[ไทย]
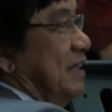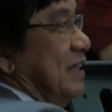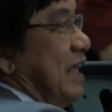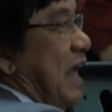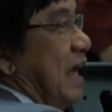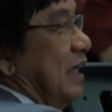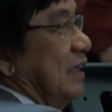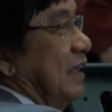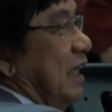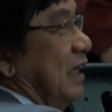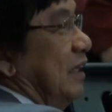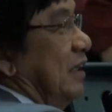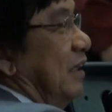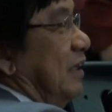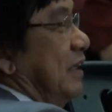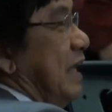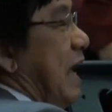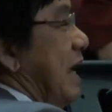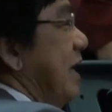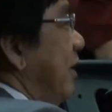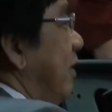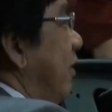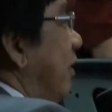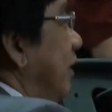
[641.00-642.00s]
และจากนั้นก็
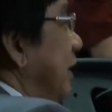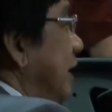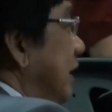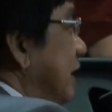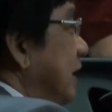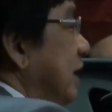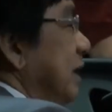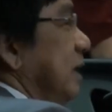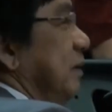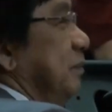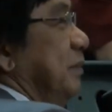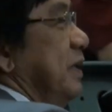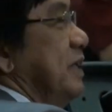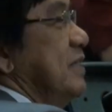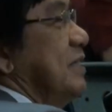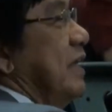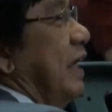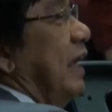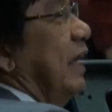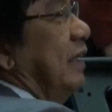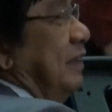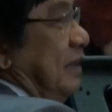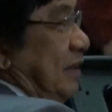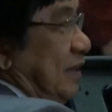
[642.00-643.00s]
ได้ออเดอร์พิ
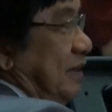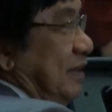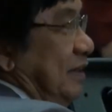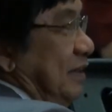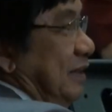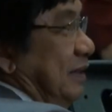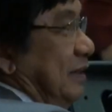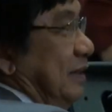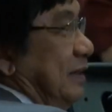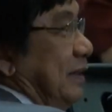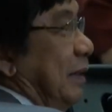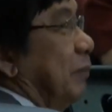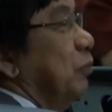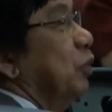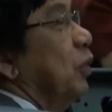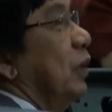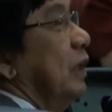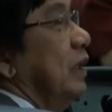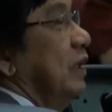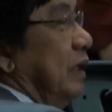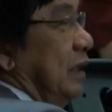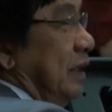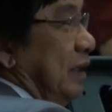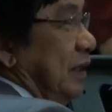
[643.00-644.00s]
เศษจำน
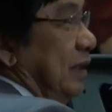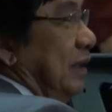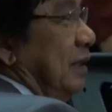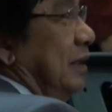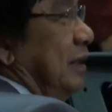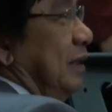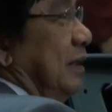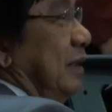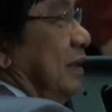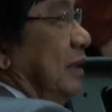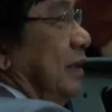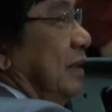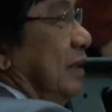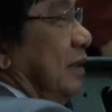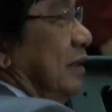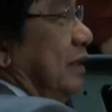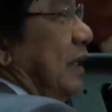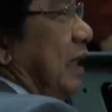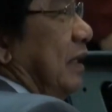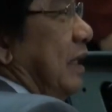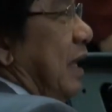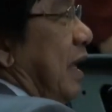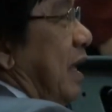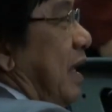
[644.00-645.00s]
วนหนึ่ง
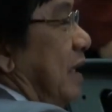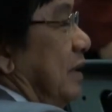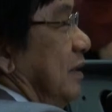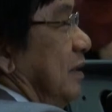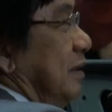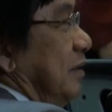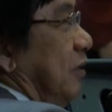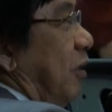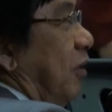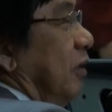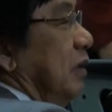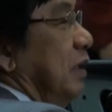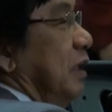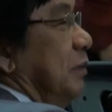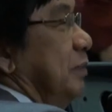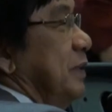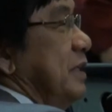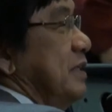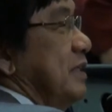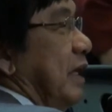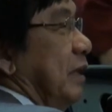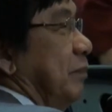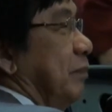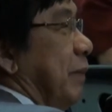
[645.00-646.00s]
แต่ถ้าออเดอร์
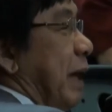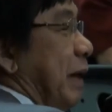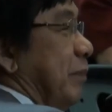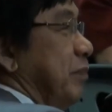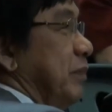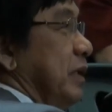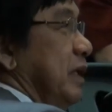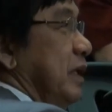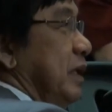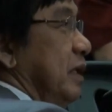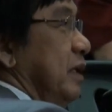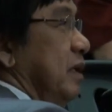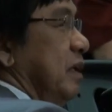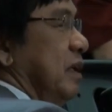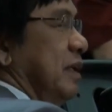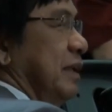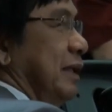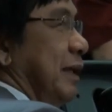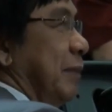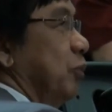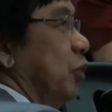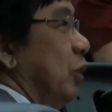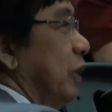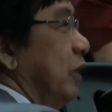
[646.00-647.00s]
พิเศษแบบนี้
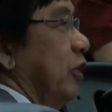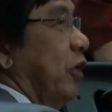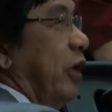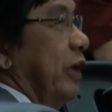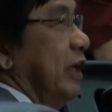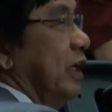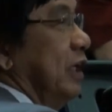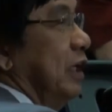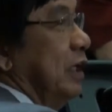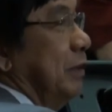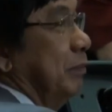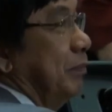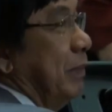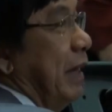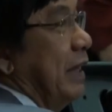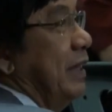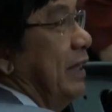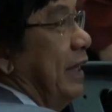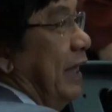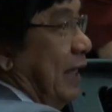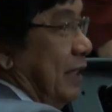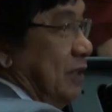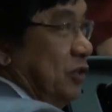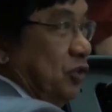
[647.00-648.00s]
จำนวนน้อยเกินไป
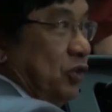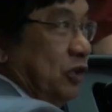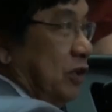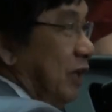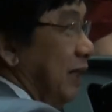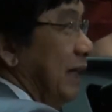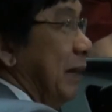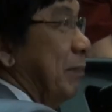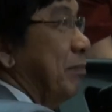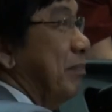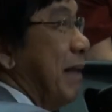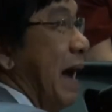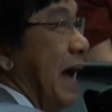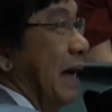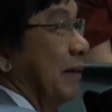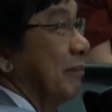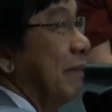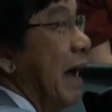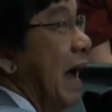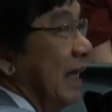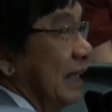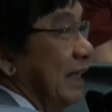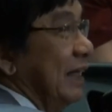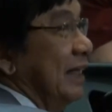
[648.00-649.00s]
เอกชนก็ลำบาก
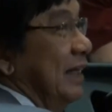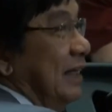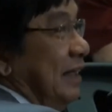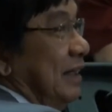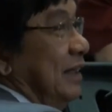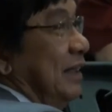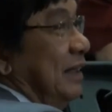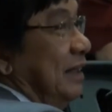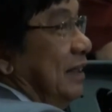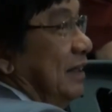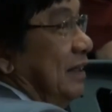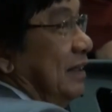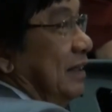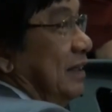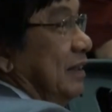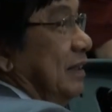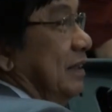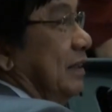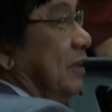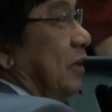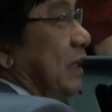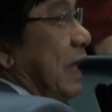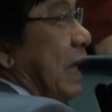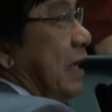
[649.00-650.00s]
มากเลย
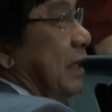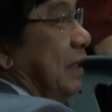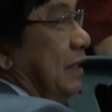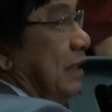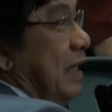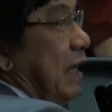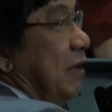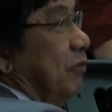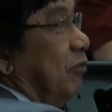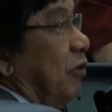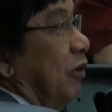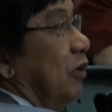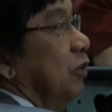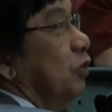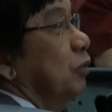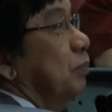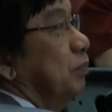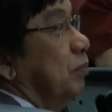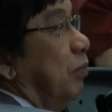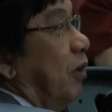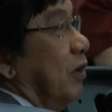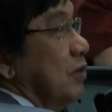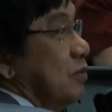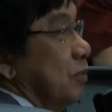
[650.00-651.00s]
คือต้องได้ได้วอล
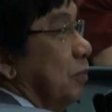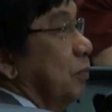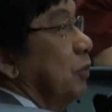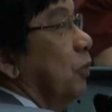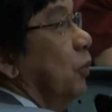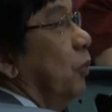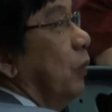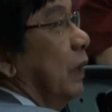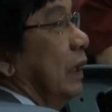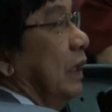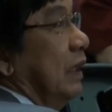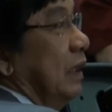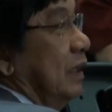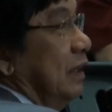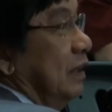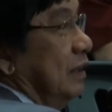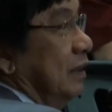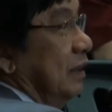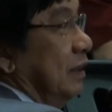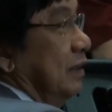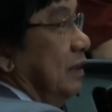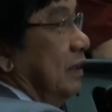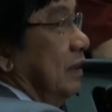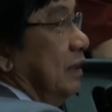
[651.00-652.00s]
ลุ่มพอสมควร
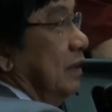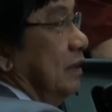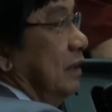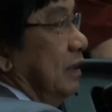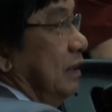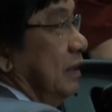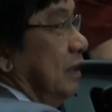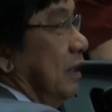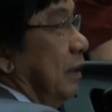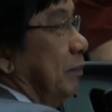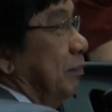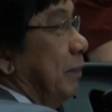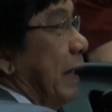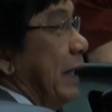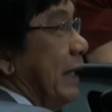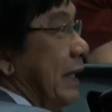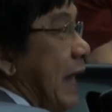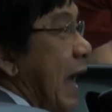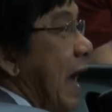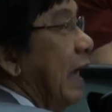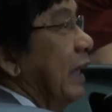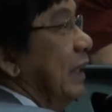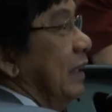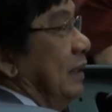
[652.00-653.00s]
ถึงถึงถึงจะไป
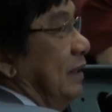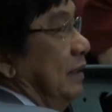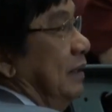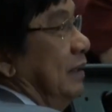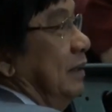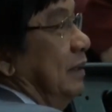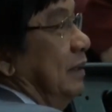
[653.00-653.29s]
ได้